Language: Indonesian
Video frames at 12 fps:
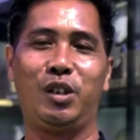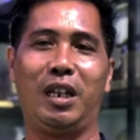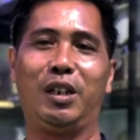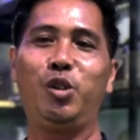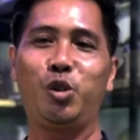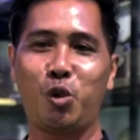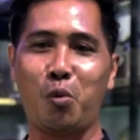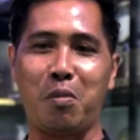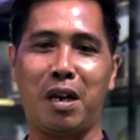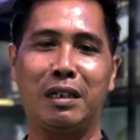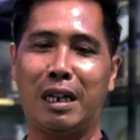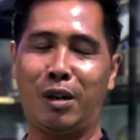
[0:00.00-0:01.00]
yaitu nah,
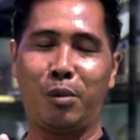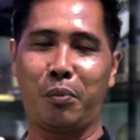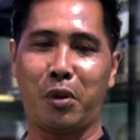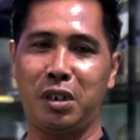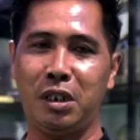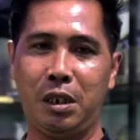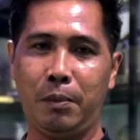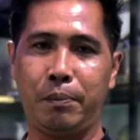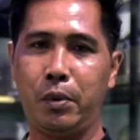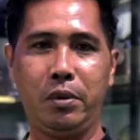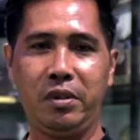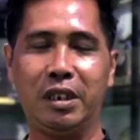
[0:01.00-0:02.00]
cuman kalau posisi
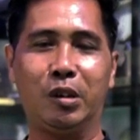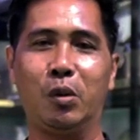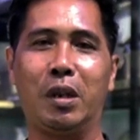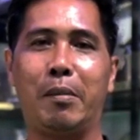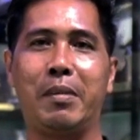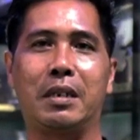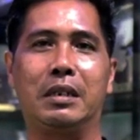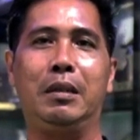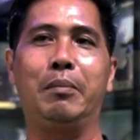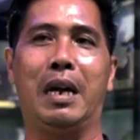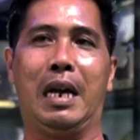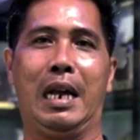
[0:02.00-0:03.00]
burung itu nggak
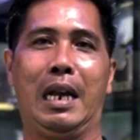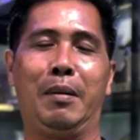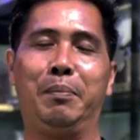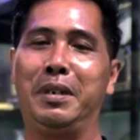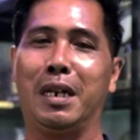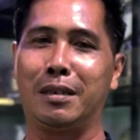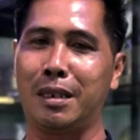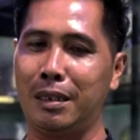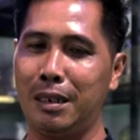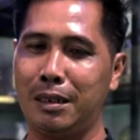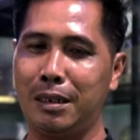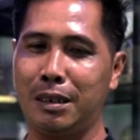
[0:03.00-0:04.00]
maksimal
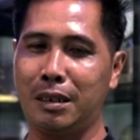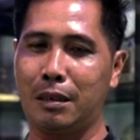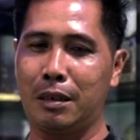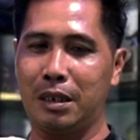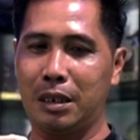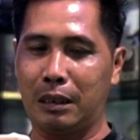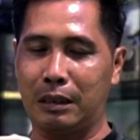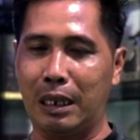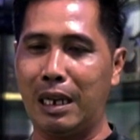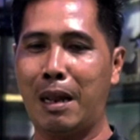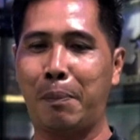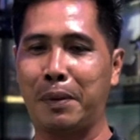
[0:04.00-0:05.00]
biasanya di
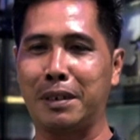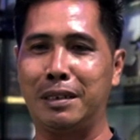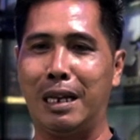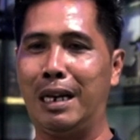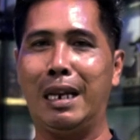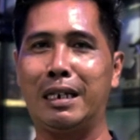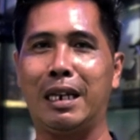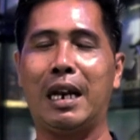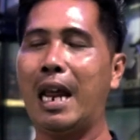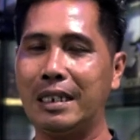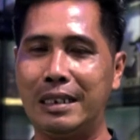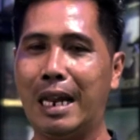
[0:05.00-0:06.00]
setengah perjalanan
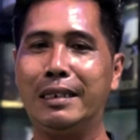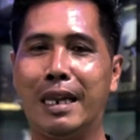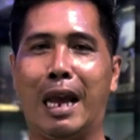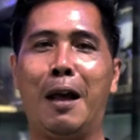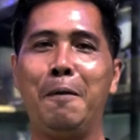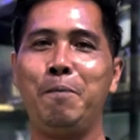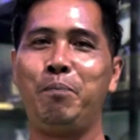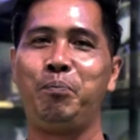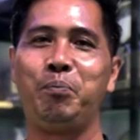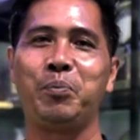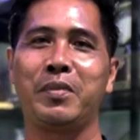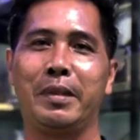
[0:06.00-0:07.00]
ada aja
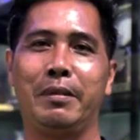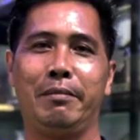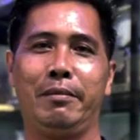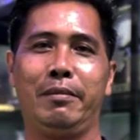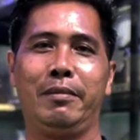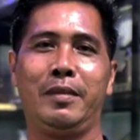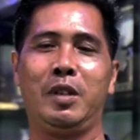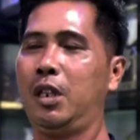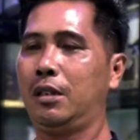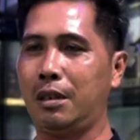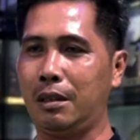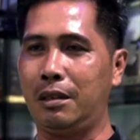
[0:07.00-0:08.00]

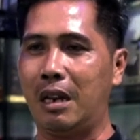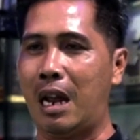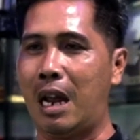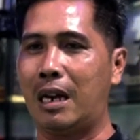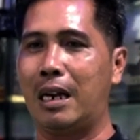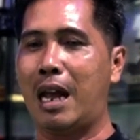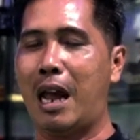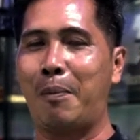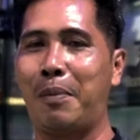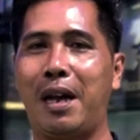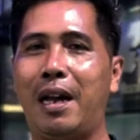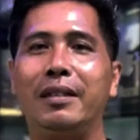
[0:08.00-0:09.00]
ya jedah lah
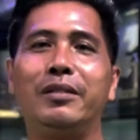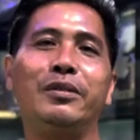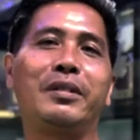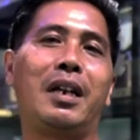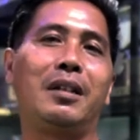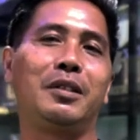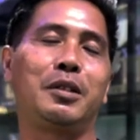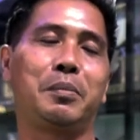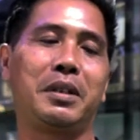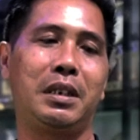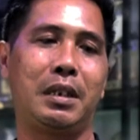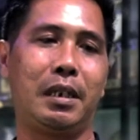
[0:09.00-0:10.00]
apa kalau
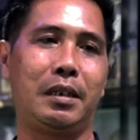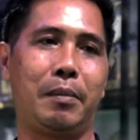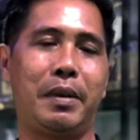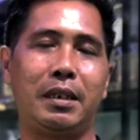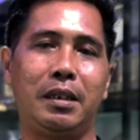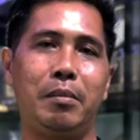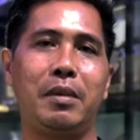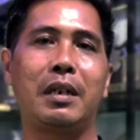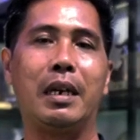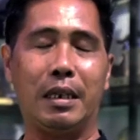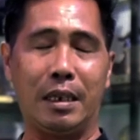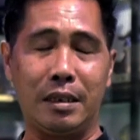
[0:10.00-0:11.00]
seperti gada pati
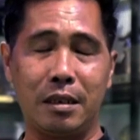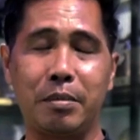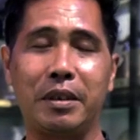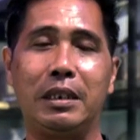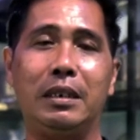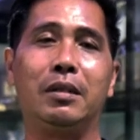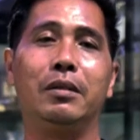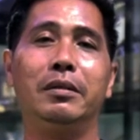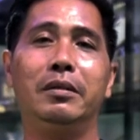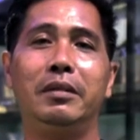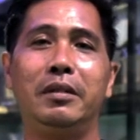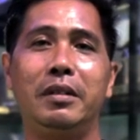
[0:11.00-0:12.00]
menggayanya seperti itu
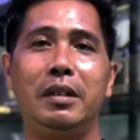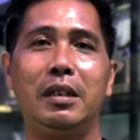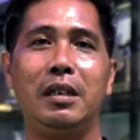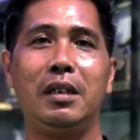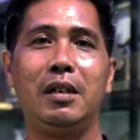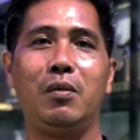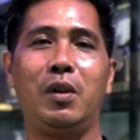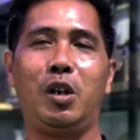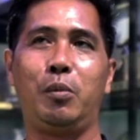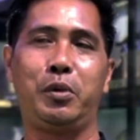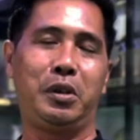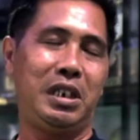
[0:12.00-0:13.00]

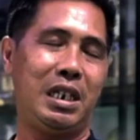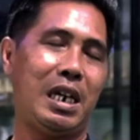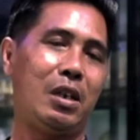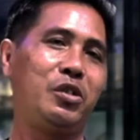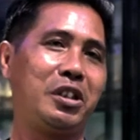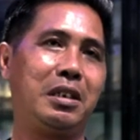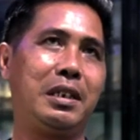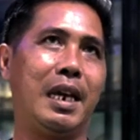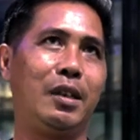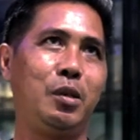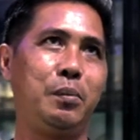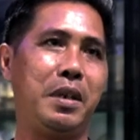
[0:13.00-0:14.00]
walaupun dia kalau jedah
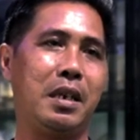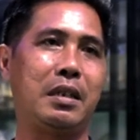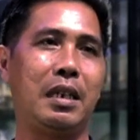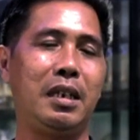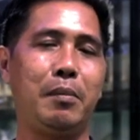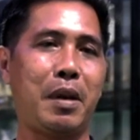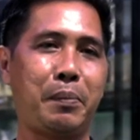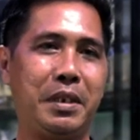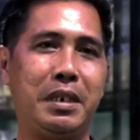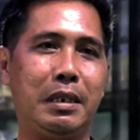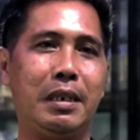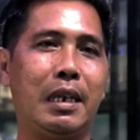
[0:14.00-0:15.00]
itu biasanya emang
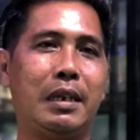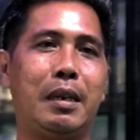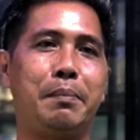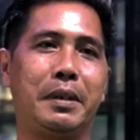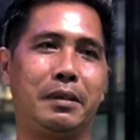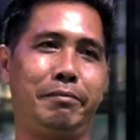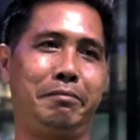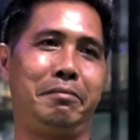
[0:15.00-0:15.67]
fisiknya nggak dapet